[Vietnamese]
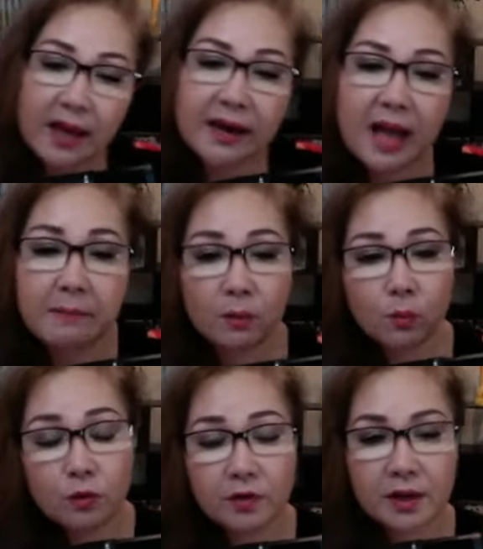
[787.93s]
để mà
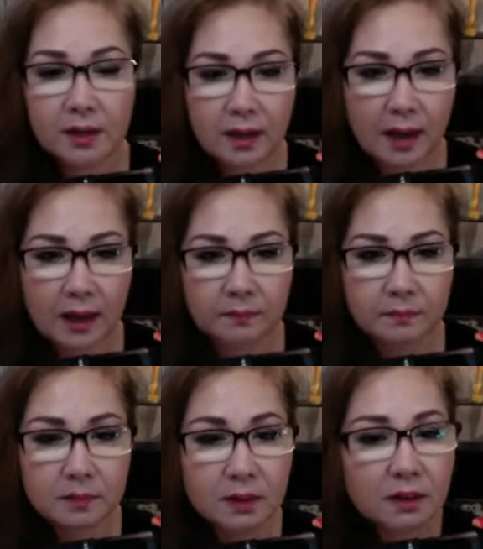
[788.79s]
quý vị um,
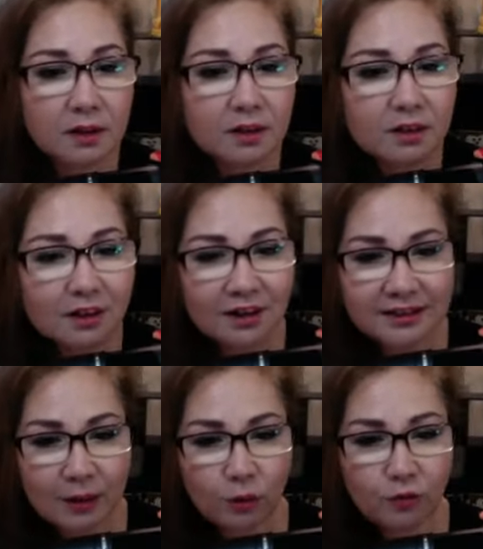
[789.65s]
đưa lên
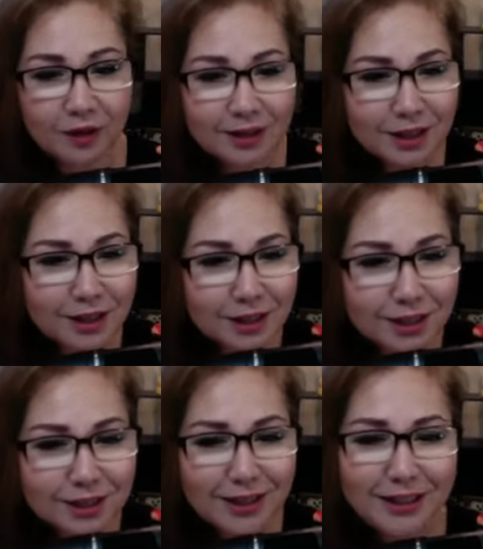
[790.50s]
da quý vị
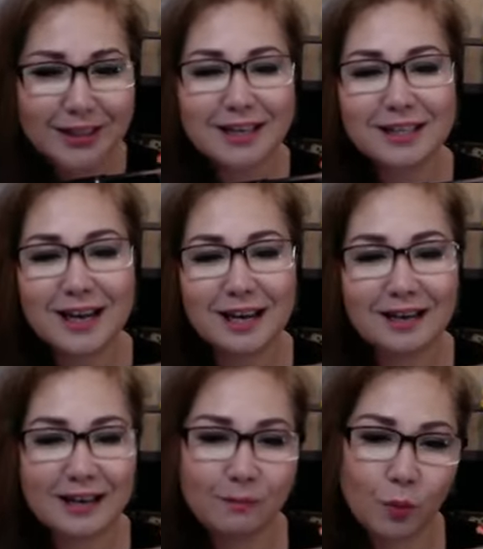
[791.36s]
trước khi trang
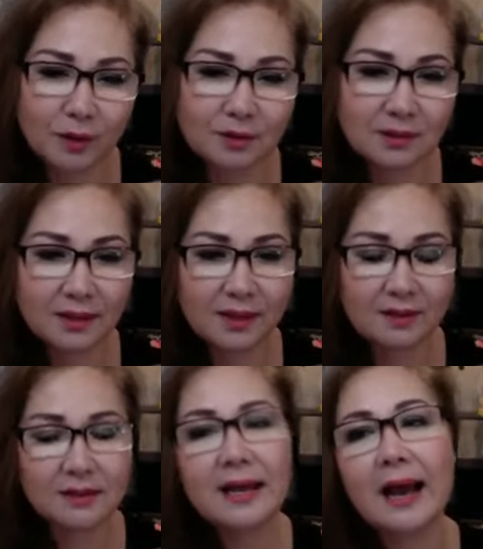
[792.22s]
điểm hoặc trước khi
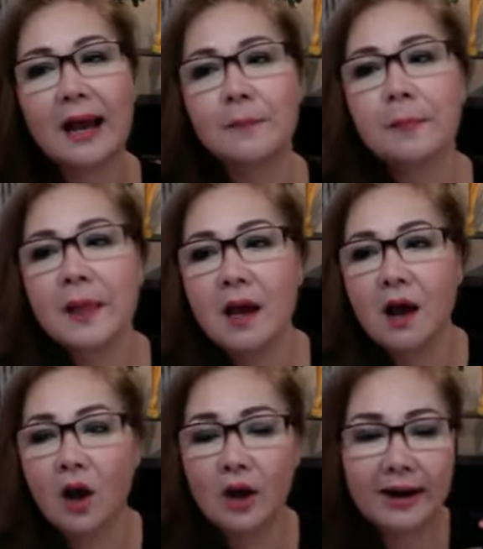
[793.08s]
dưỡng da.
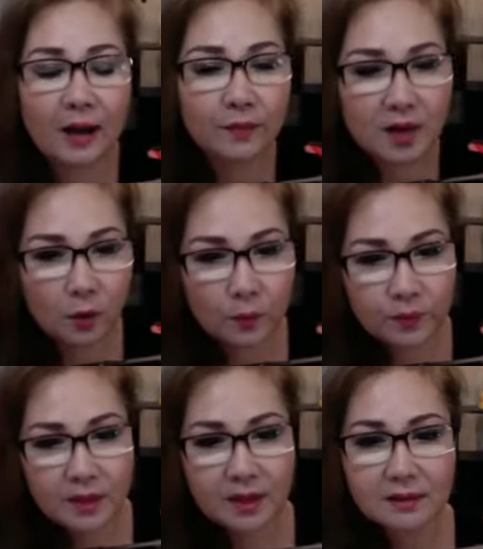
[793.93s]
Hồi nào giờ Ngọc
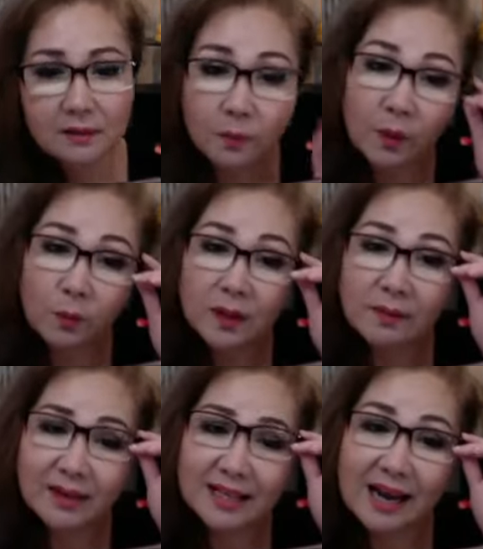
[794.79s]
Nhi, Ngọc Nhi cũng dính
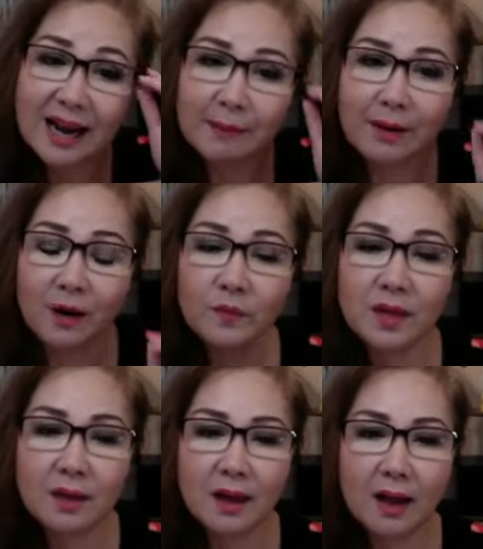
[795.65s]
cái sai lầm là Ngọc
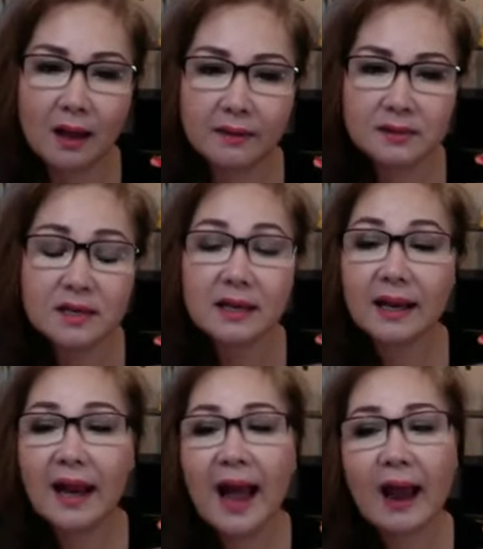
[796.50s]
Nhi à, xức
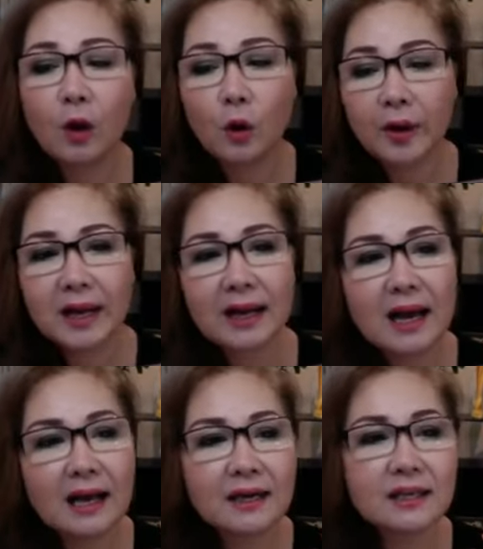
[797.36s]
cái hyaluronic
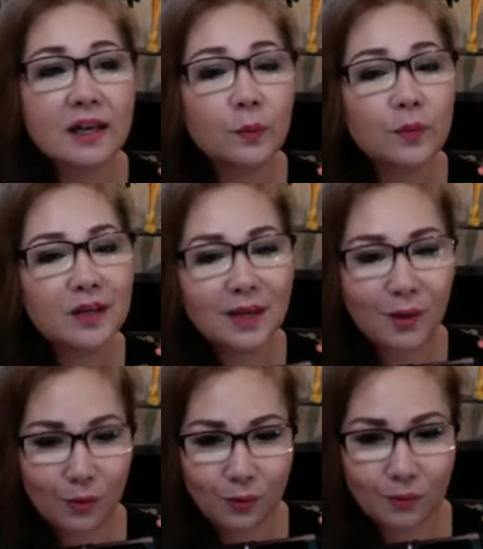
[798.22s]
lên trước khi Ngọc Nhi đi
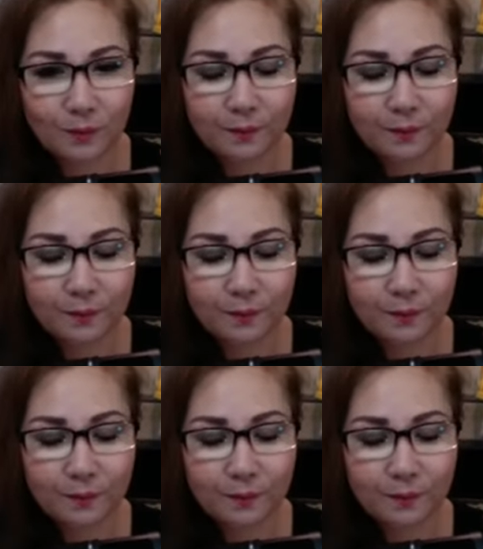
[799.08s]
ngủ.